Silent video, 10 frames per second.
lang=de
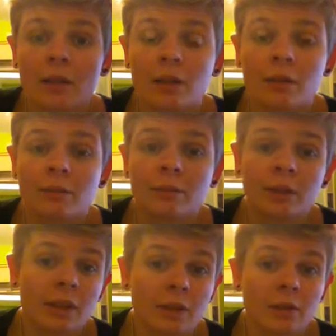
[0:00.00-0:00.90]
Ähm,
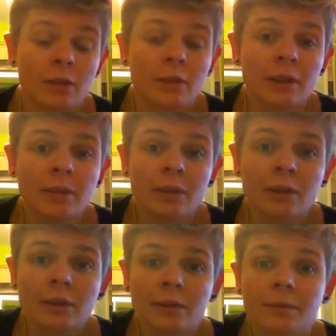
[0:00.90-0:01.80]
mit aktuellem
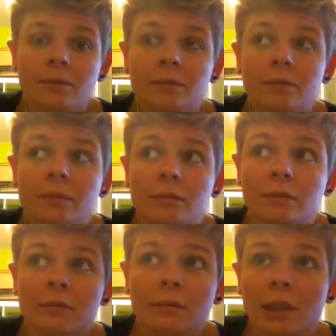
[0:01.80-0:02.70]
Lichtbild
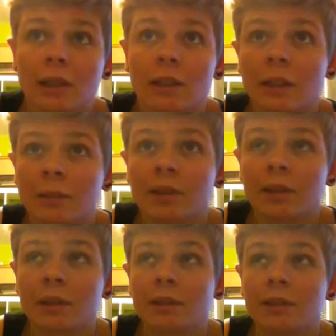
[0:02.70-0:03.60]
dann habe
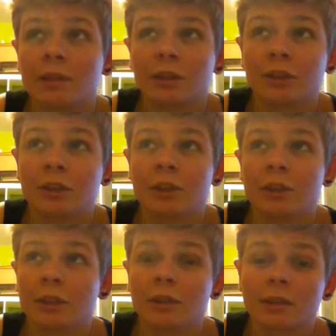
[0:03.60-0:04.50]
ich
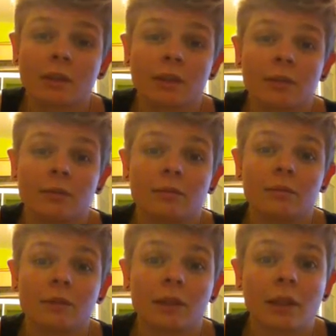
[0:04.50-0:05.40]
hingeschickt
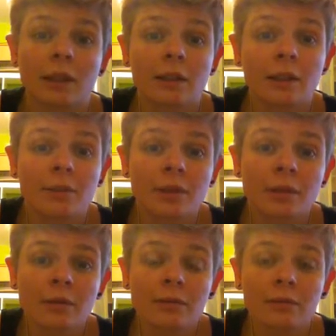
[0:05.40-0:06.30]
ähm, den
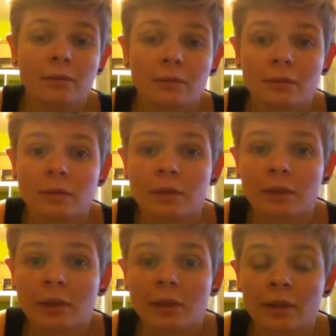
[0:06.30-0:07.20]
Translebenslauf.
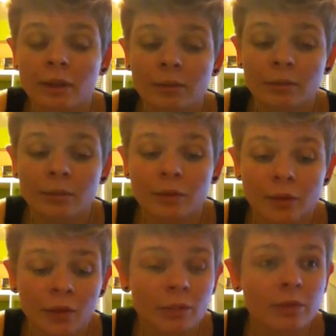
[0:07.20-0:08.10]
Der
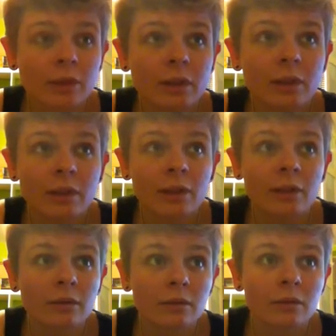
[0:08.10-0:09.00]
muss auch mit drin
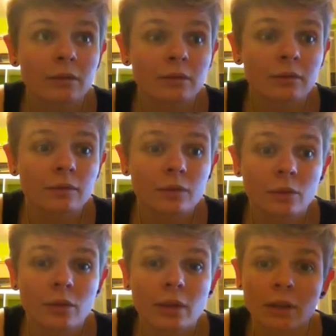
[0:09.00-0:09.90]
sein,
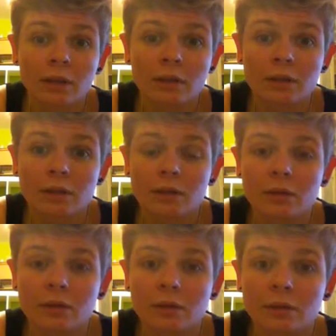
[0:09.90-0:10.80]
wo halt
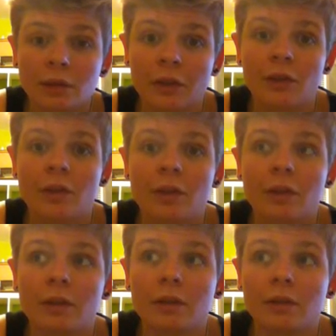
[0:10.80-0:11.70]
drin
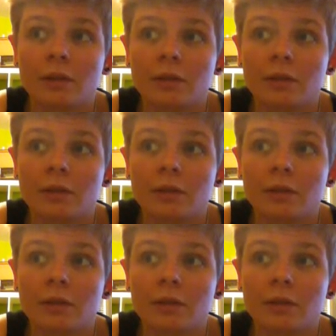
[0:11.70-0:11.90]
steht,